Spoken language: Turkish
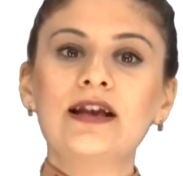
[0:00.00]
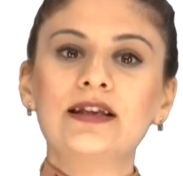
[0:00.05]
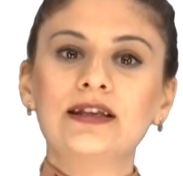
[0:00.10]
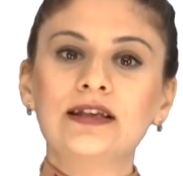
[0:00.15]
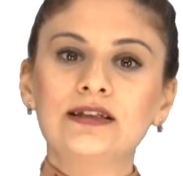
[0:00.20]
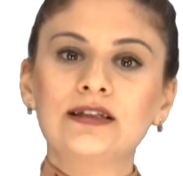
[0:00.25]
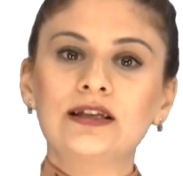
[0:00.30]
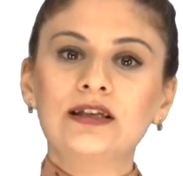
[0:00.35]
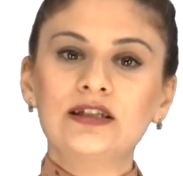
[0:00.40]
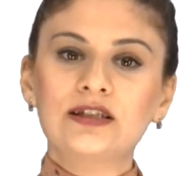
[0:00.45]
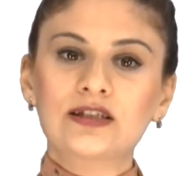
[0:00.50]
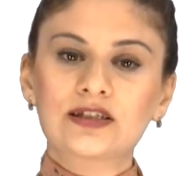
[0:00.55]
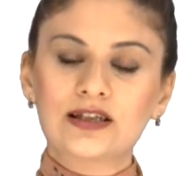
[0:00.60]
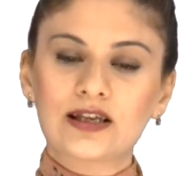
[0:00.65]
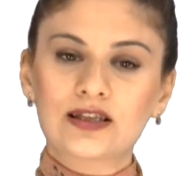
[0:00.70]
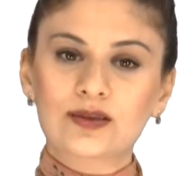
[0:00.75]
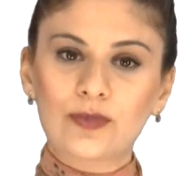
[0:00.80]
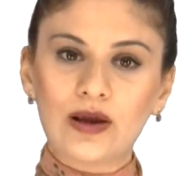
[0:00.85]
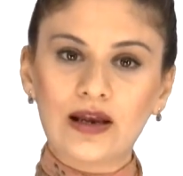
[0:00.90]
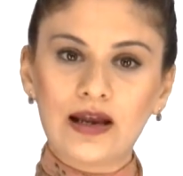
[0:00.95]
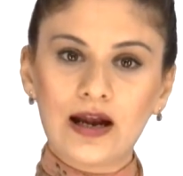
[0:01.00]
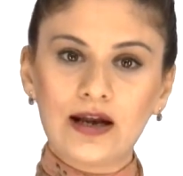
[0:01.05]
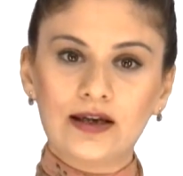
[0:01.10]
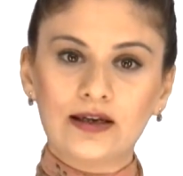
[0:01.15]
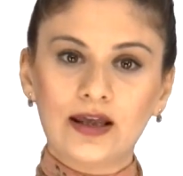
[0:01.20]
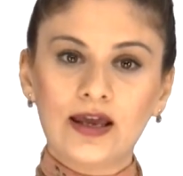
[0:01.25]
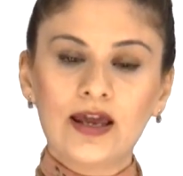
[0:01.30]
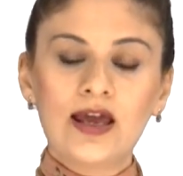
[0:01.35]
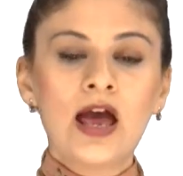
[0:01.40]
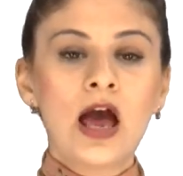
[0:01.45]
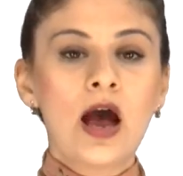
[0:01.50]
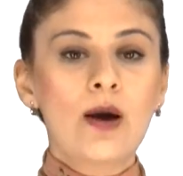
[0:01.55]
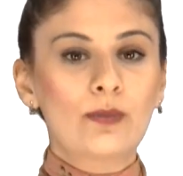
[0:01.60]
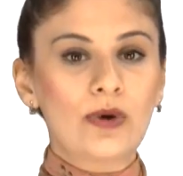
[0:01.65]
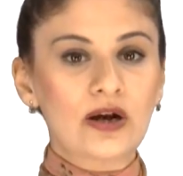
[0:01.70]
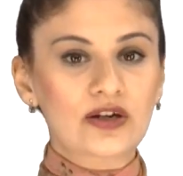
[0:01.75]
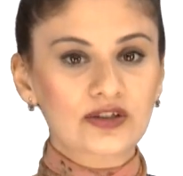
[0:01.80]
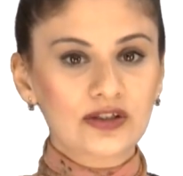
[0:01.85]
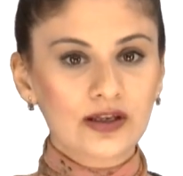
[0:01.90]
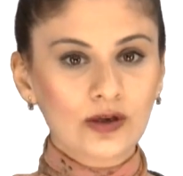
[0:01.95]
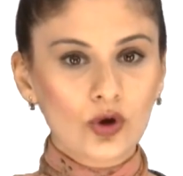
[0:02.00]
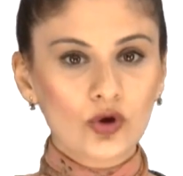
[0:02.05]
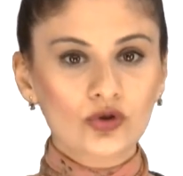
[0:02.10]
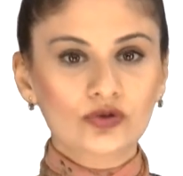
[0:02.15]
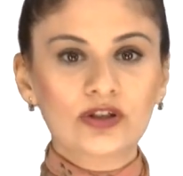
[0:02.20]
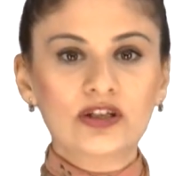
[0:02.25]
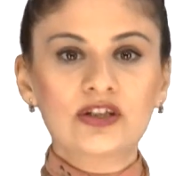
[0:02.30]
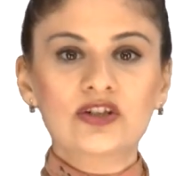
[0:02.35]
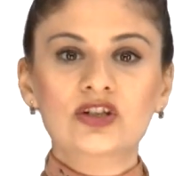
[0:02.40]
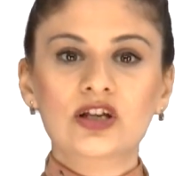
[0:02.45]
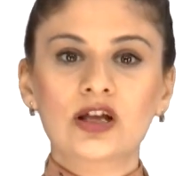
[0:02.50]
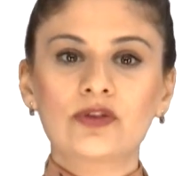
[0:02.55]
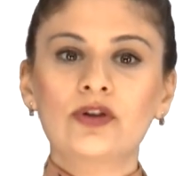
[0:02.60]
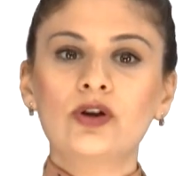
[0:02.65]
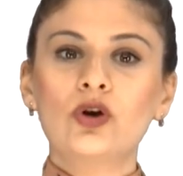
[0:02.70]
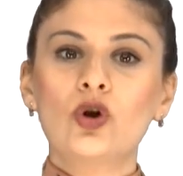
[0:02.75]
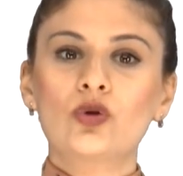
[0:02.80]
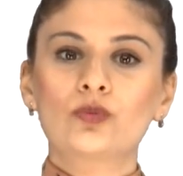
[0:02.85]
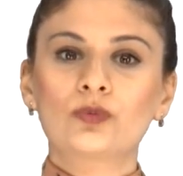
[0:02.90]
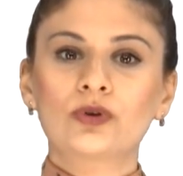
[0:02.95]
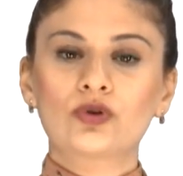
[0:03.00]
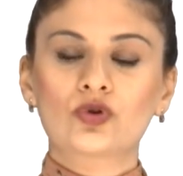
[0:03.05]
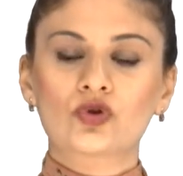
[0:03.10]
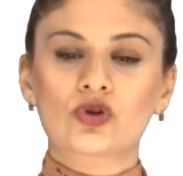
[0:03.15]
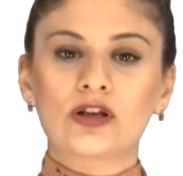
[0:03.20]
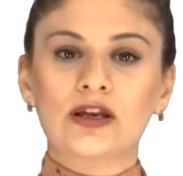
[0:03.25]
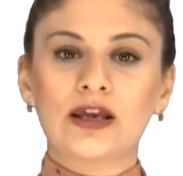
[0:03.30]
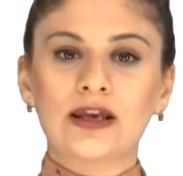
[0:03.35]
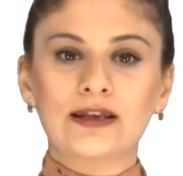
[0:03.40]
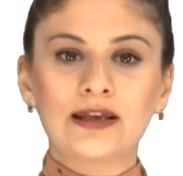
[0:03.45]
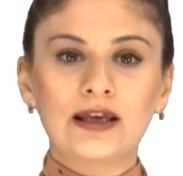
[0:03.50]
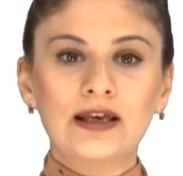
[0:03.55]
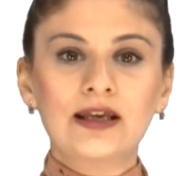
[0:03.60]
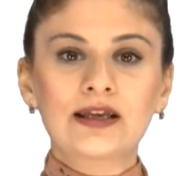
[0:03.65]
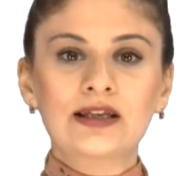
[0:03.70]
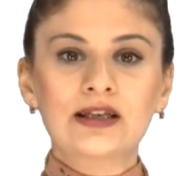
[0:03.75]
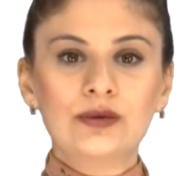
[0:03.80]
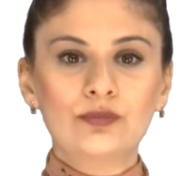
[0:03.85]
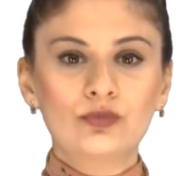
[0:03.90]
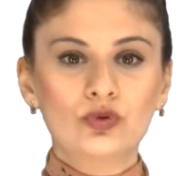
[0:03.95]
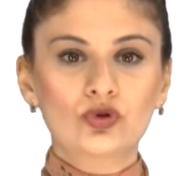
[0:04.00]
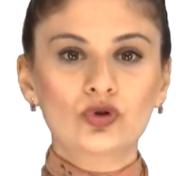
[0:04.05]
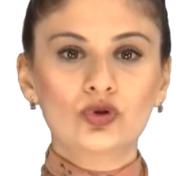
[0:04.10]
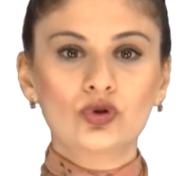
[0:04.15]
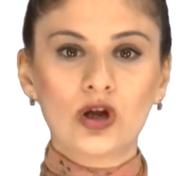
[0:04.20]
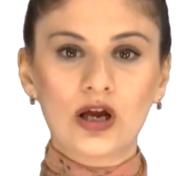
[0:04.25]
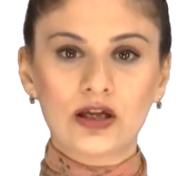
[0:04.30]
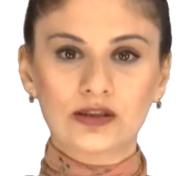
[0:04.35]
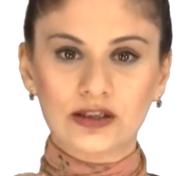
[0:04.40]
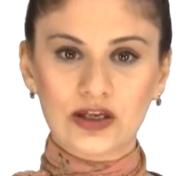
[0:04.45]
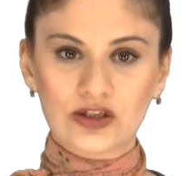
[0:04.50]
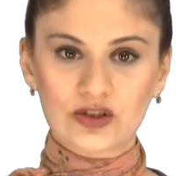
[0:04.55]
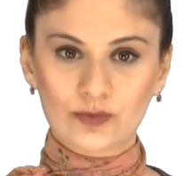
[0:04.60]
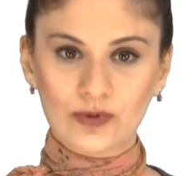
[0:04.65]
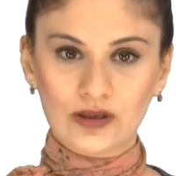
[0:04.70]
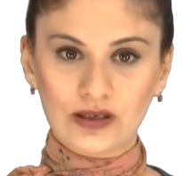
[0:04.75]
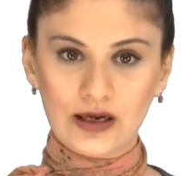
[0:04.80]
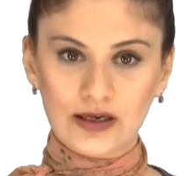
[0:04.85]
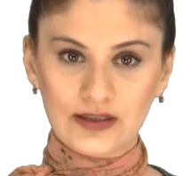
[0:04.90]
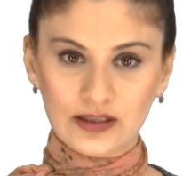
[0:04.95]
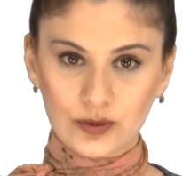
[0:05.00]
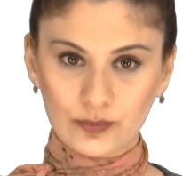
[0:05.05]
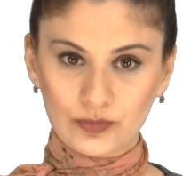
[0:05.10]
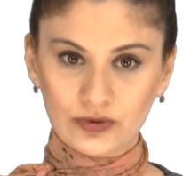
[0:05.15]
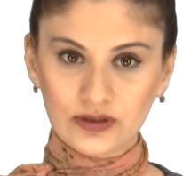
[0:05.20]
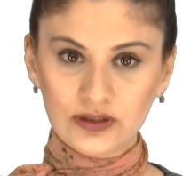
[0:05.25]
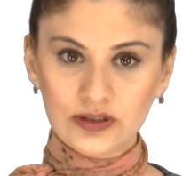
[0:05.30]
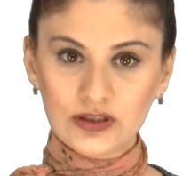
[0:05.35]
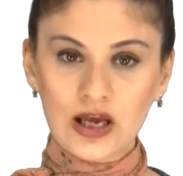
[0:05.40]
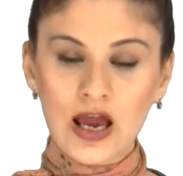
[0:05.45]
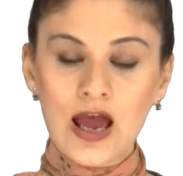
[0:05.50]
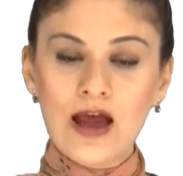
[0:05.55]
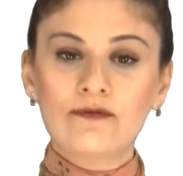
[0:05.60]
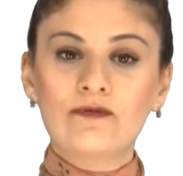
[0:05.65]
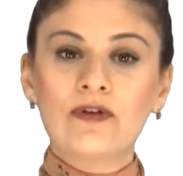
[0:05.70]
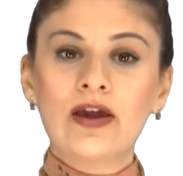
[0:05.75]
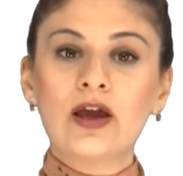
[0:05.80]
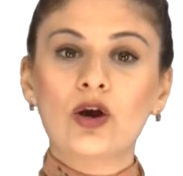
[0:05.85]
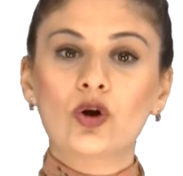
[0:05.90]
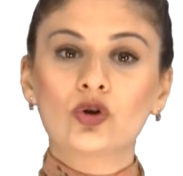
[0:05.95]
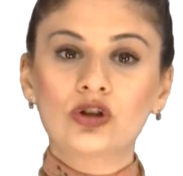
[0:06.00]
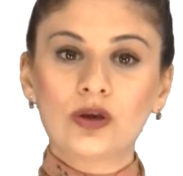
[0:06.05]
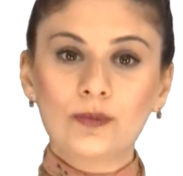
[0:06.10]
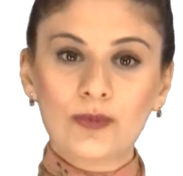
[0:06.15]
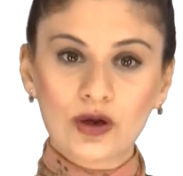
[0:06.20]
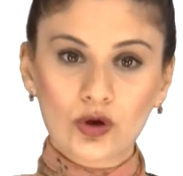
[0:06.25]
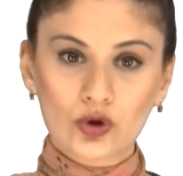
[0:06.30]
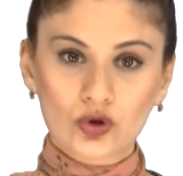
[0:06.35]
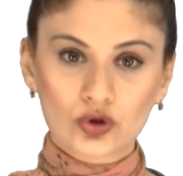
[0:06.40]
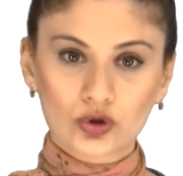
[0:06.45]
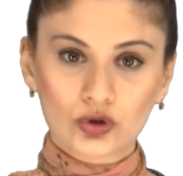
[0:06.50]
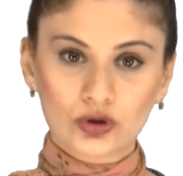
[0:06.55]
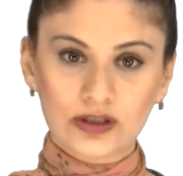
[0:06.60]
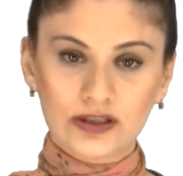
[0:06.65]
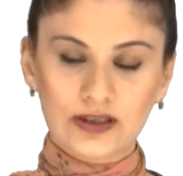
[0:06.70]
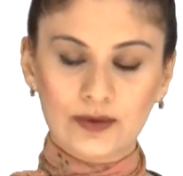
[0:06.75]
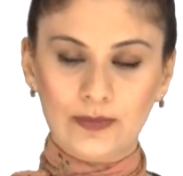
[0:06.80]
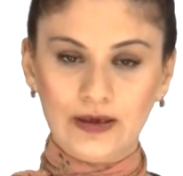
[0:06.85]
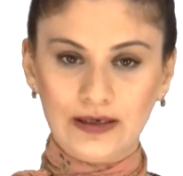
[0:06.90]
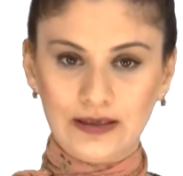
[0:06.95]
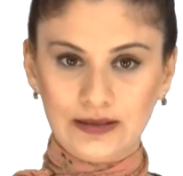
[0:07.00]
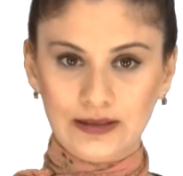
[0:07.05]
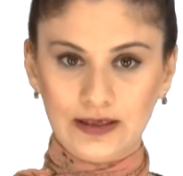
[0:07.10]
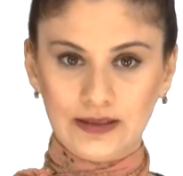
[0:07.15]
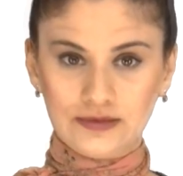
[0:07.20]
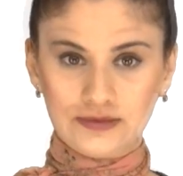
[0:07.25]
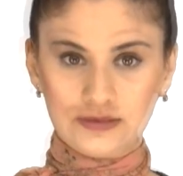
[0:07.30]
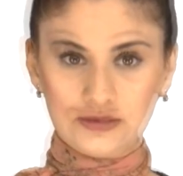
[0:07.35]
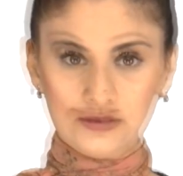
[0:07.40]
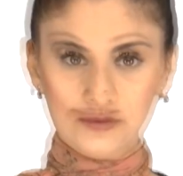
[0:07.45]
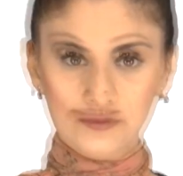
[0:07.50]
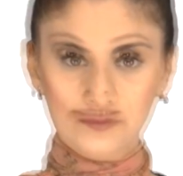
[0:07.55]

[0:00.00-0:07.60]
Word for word: ilgili işletmelerle başta kontenjanlar olmak üzere gerekli bütün anlaşmalar yapılır ve ödeme koşulları belirlenir.